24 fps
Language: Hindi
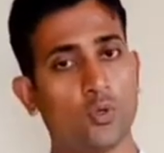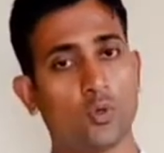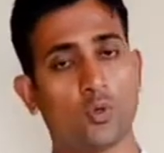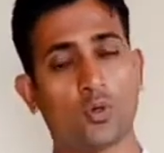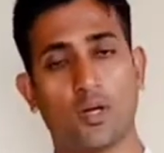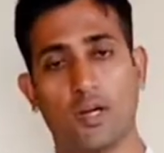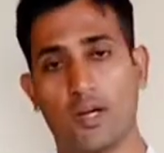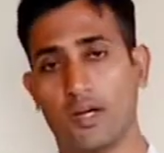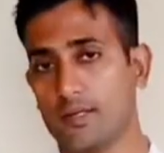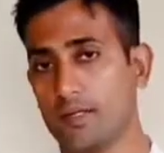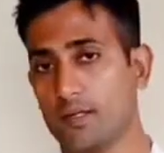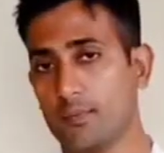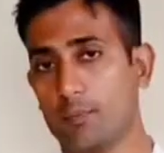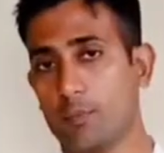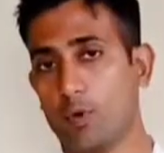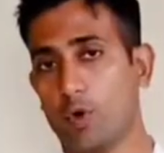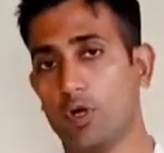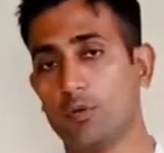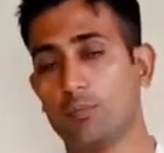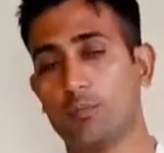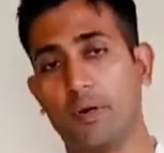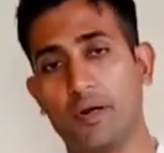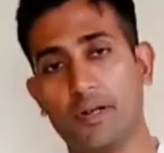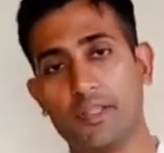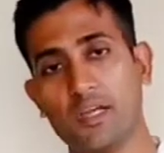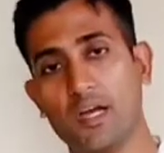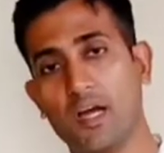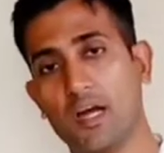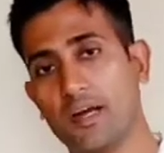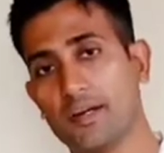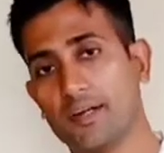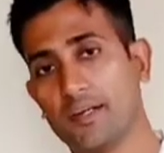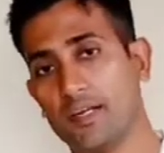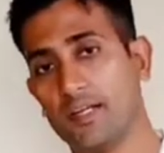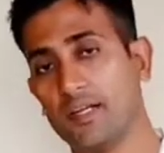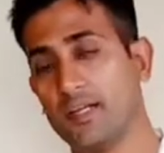तो कराटे बहुत
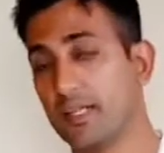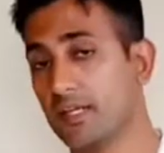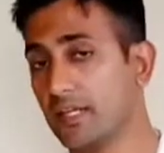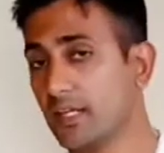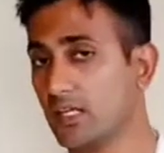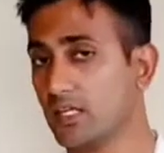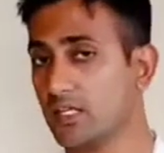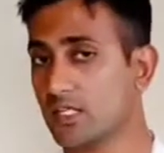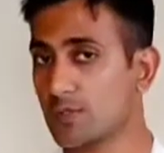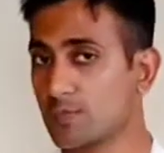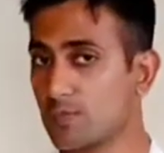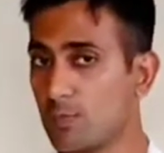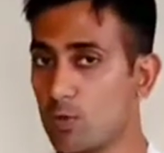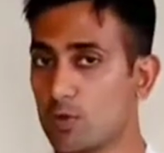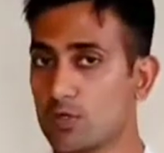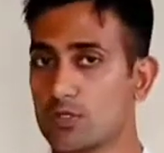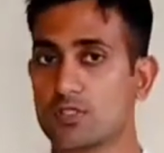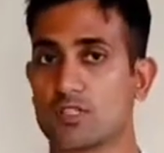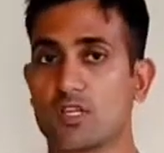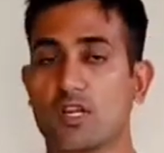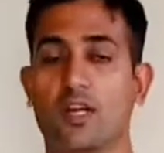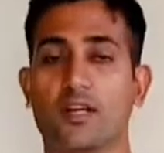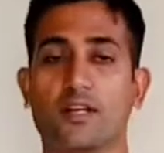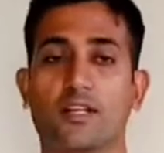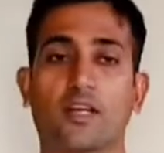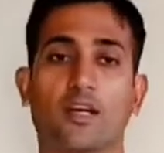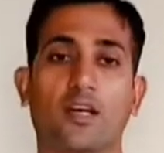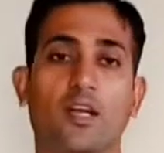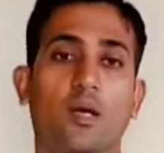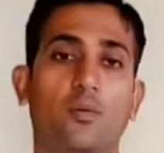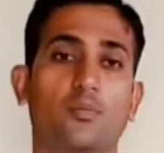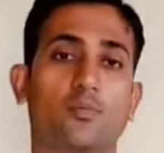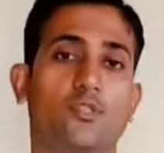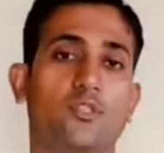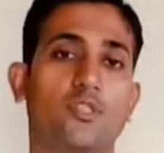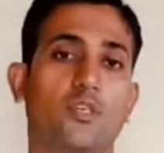बढ़िया आर्ट है लेकिन स्पोर्ट्स कराटे
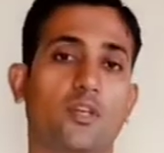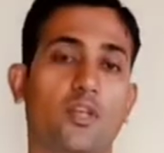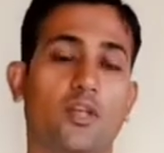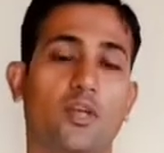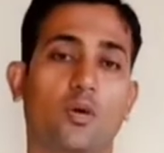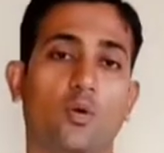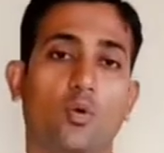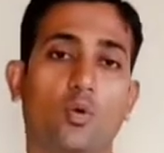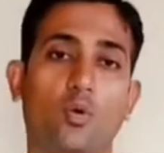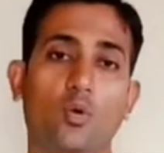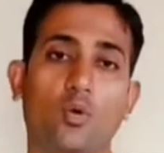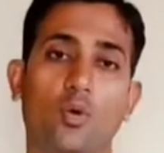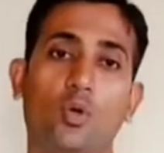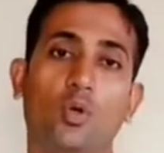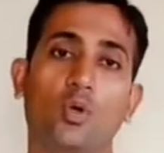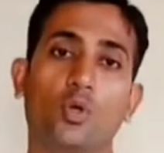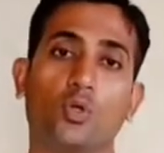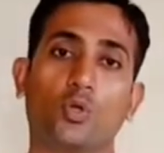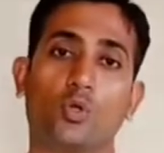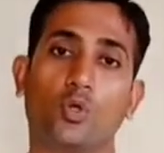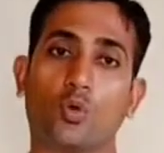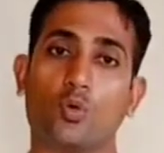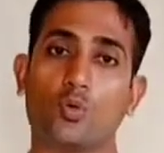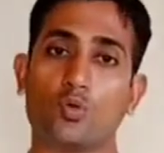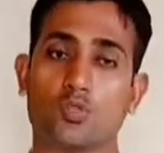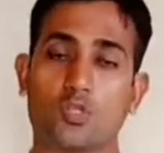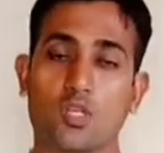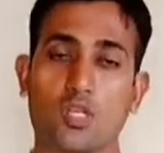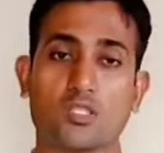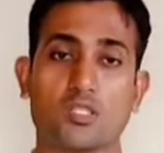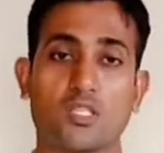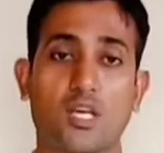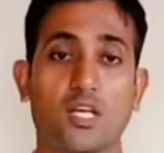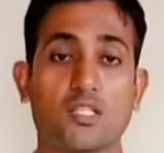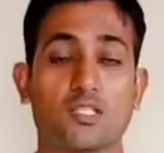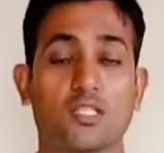अगर आप सीख रहे हो तो
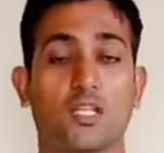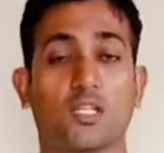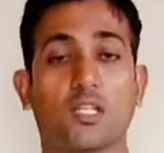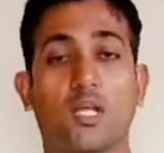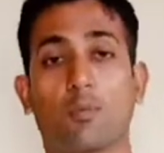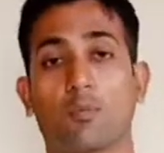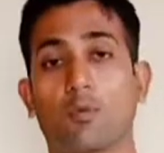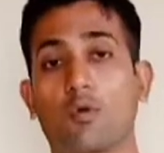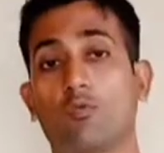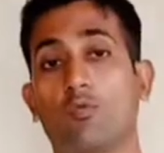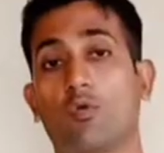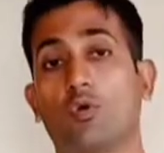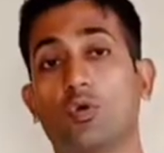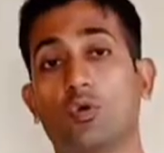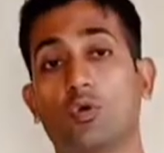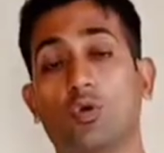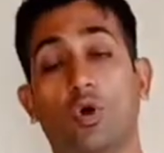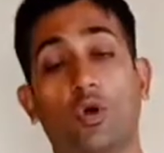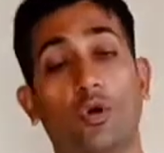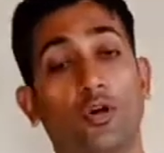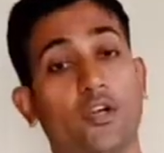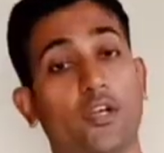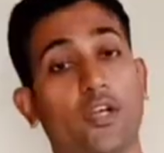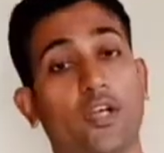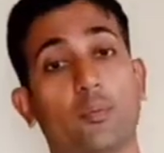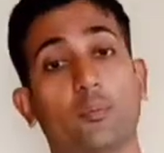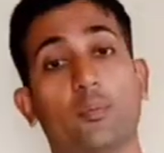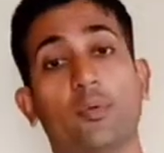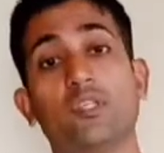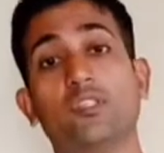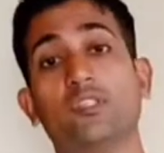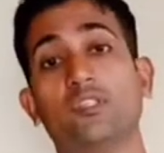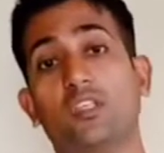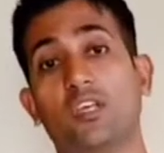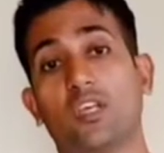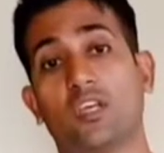उसके साथ साथ आपको फुल
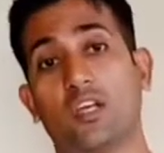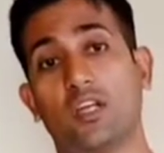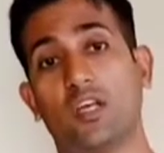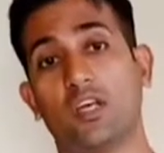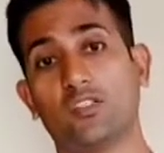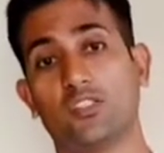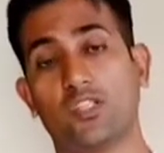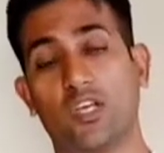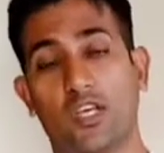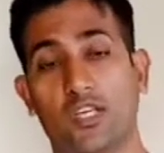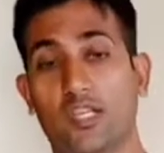कॉन्टैक्ट भी सीखना